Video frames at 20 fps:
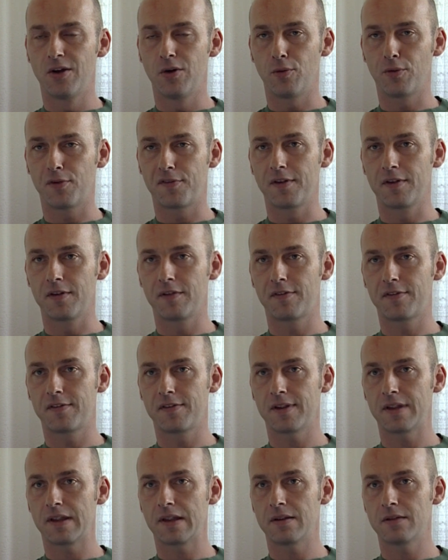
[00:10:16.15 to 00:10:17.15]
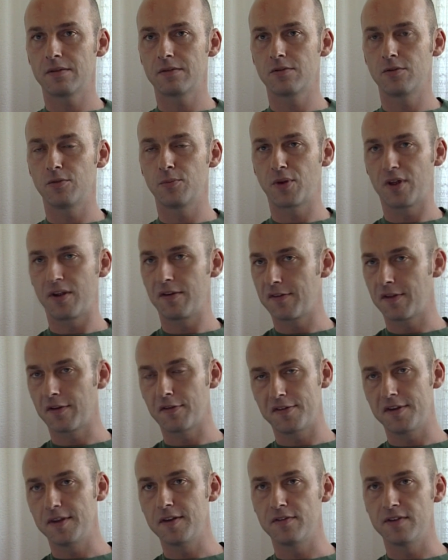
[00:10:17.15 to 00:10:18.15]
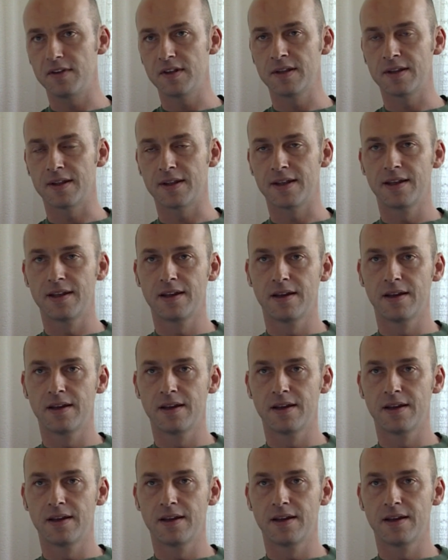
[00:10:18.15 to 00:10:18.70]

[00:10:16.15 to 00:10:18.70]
On sent que c'est une présence divine